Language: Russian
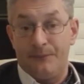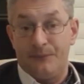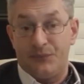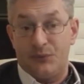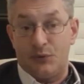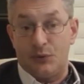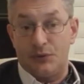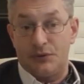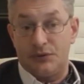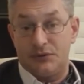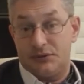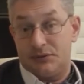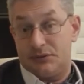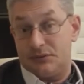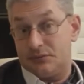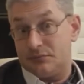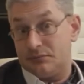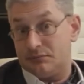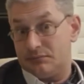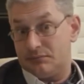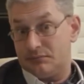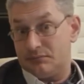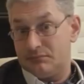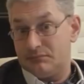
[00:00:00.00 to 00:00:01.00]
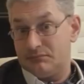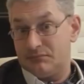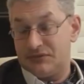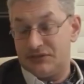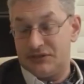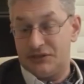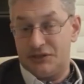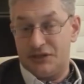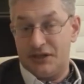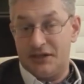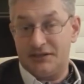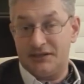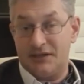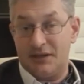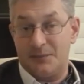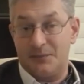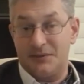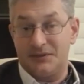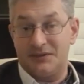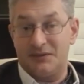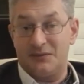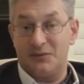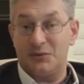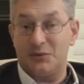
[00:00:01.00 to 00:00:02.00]
То есть сейчас, как
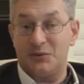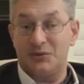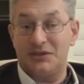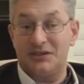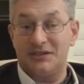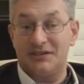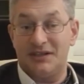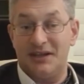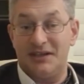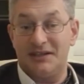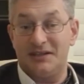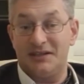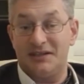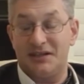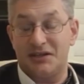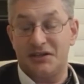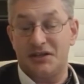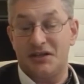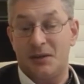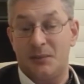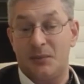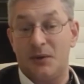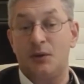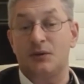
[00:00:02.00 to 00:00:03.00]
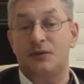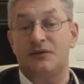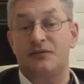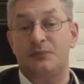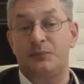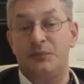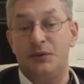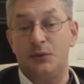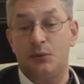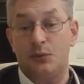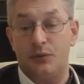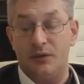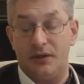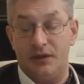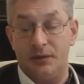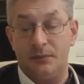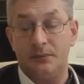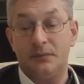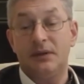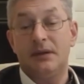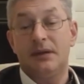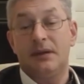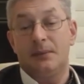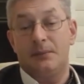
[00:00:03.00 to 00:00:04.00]
бы с его точки зрения, даже наоборот, в пику
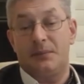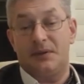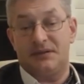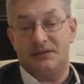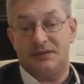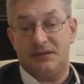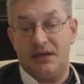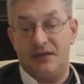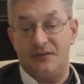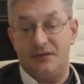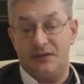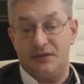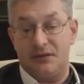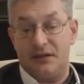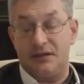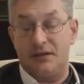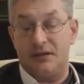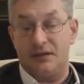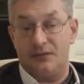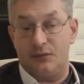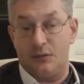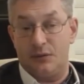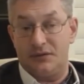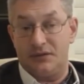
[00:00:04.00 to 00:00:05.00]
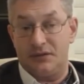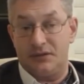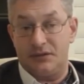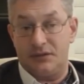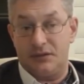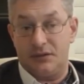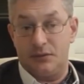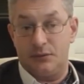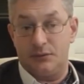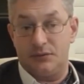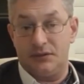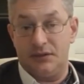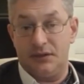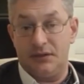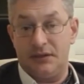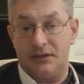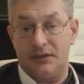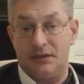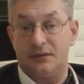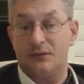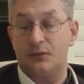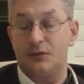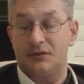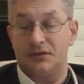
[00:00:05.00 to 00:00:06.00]
им поставить одного из этих людей,
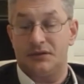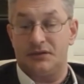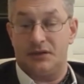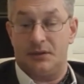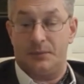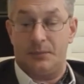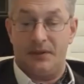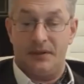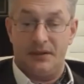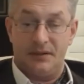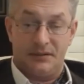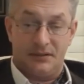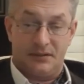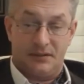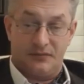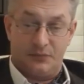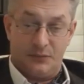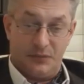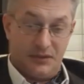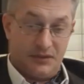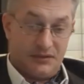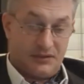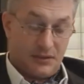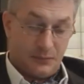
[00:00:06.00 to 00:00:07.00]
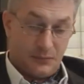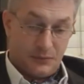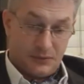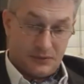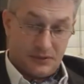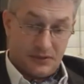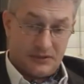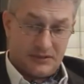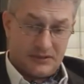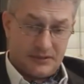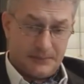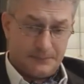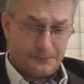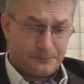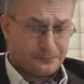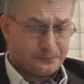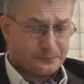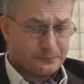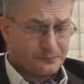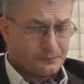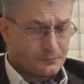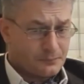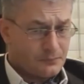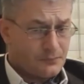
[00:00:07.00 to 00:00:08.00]
одного из этих политиков министром юстиции,
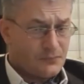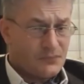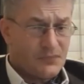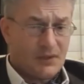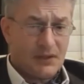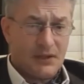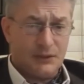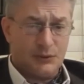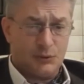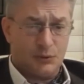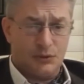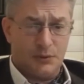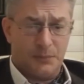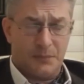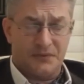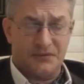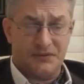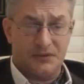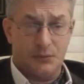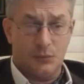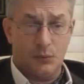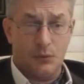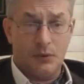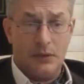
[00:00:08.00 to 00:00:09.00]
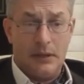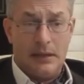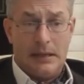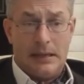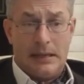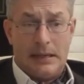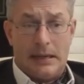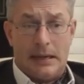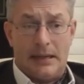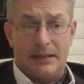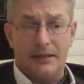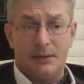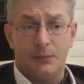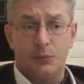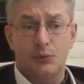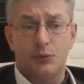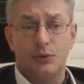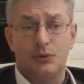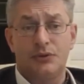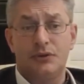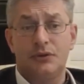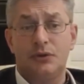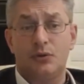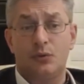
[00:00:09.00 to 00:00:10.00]
и, судя по всему, они
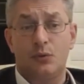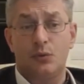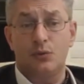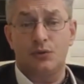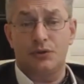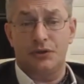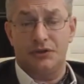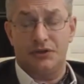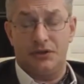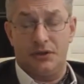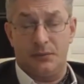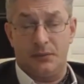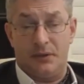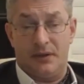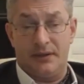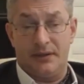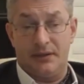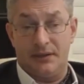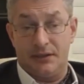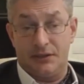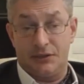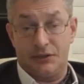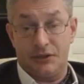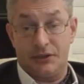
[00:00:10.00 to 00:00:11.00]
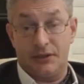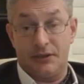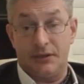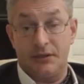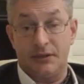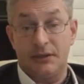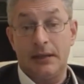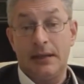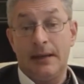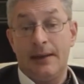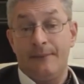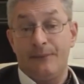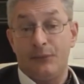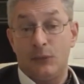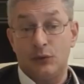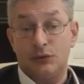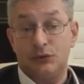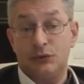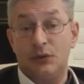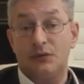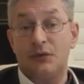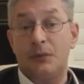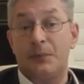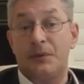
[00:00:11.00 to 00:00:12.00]
будут не хуже, чем Аеля Шаки. Но
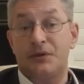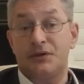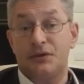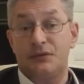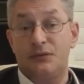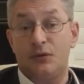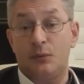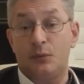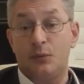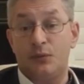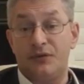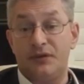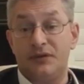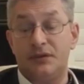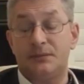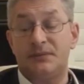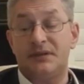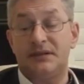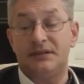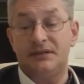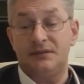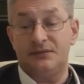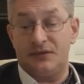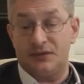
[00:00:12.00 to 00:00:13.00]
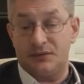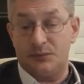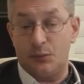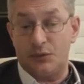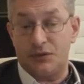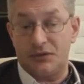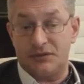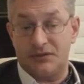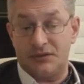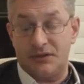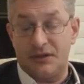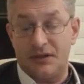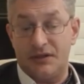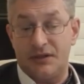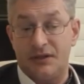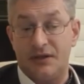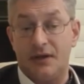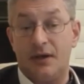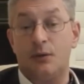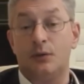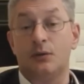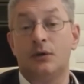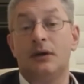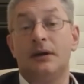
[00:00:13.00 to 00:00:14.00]
снова поживем, увидим, дадим возможность
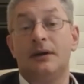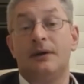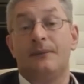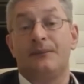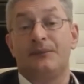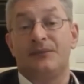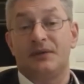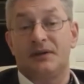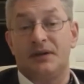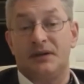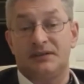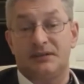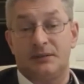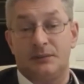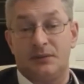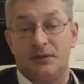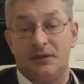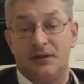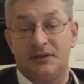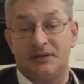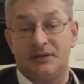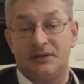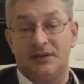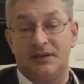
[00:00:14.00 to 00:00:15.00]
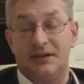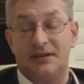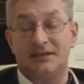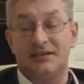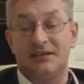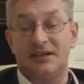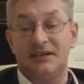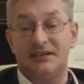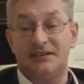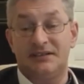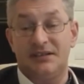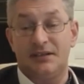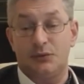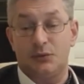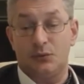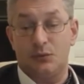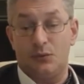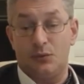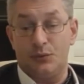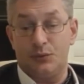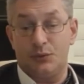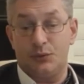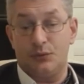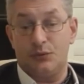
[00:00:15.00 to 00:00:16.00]
Данияу раз, раз, разгрести эту
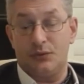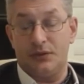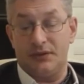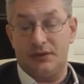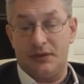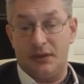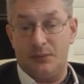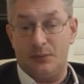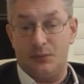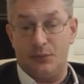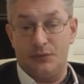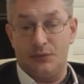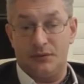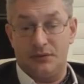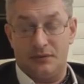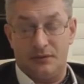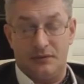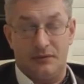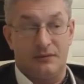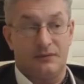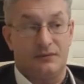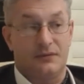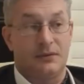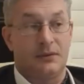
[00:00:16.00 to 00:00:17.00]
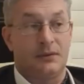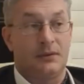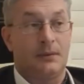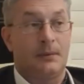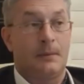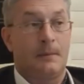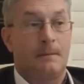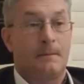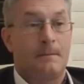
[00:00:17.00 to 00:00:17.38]
кучу, и там будет видно.